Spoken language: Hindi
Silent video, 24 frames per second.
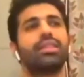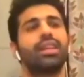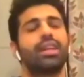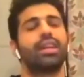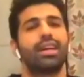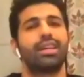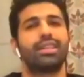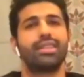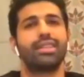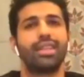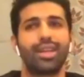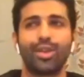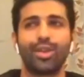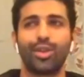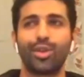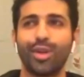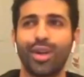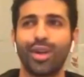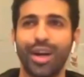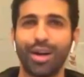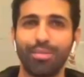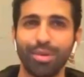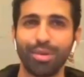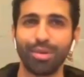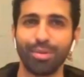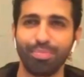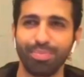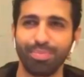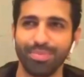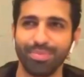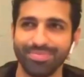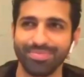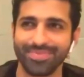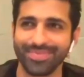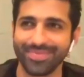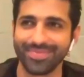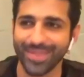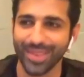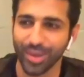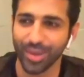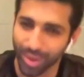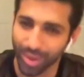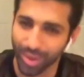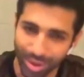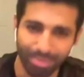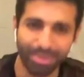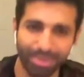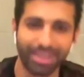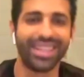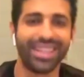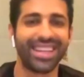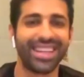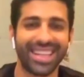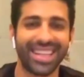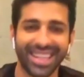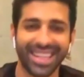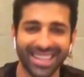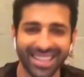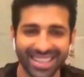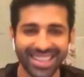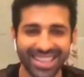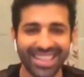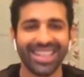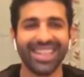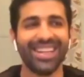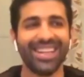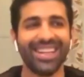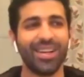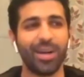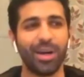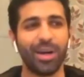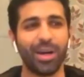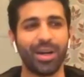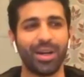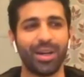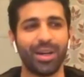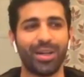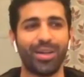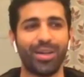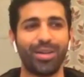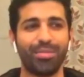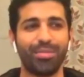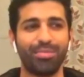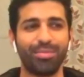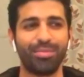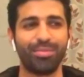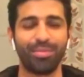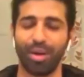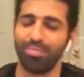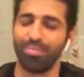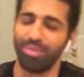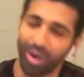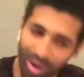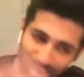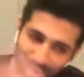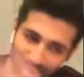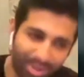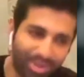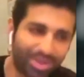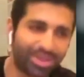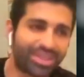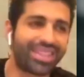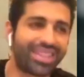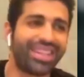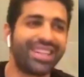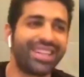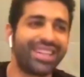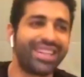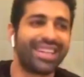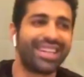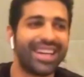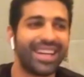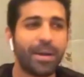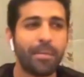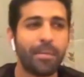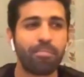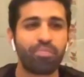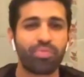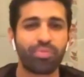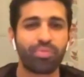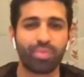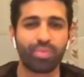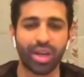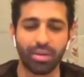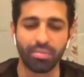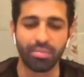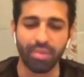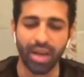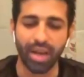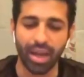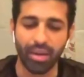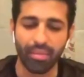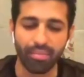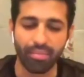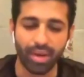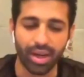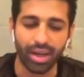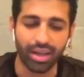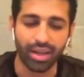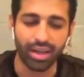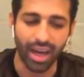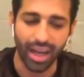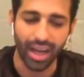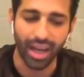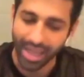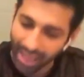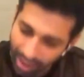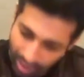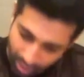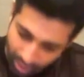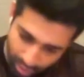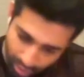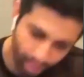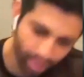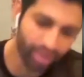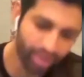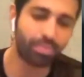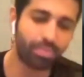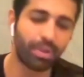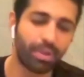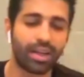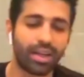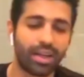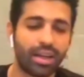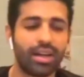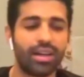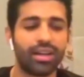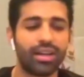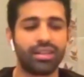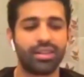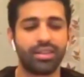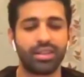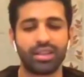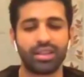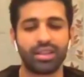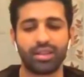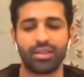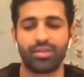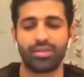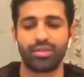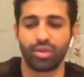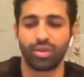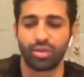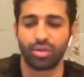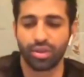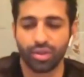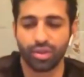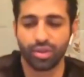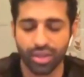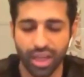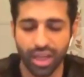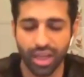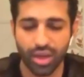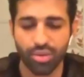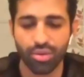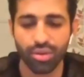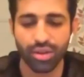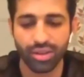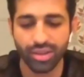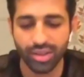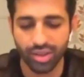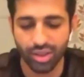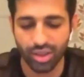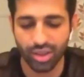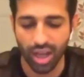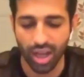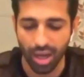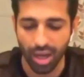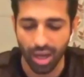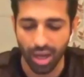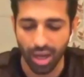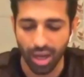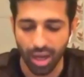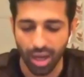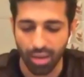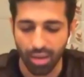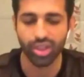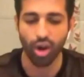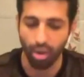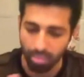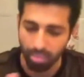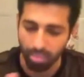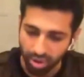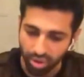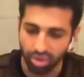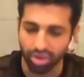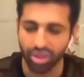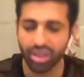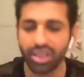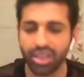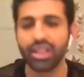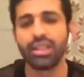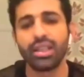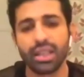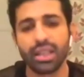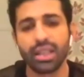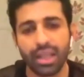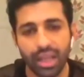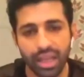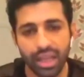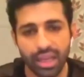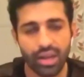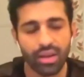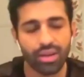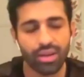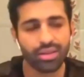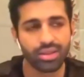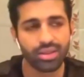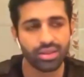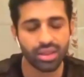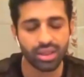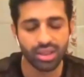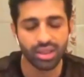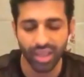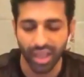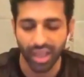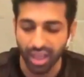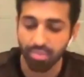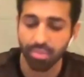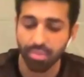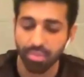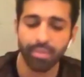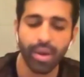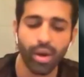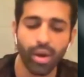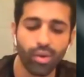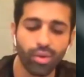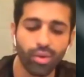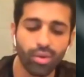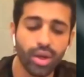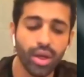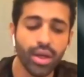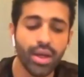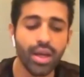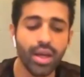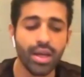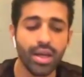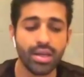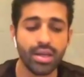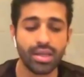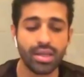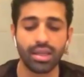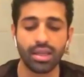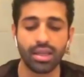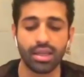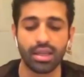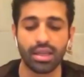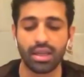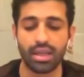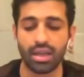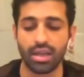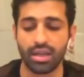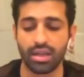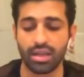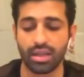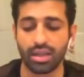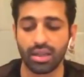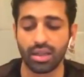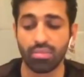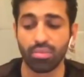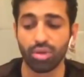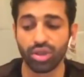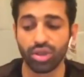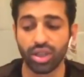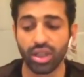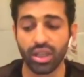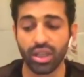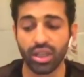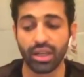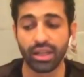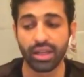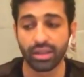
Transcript: से देखा जाए तो अभी कुछ भी नहीं किया आ, बहुत कुछ करना है बट मैं हर एक उस पल का शुक्रगुजार हूँ जहाँ मुझे अपॉर्चुनिटी दी गई है जिस शहर में मैं हूँ कि, कि मुझे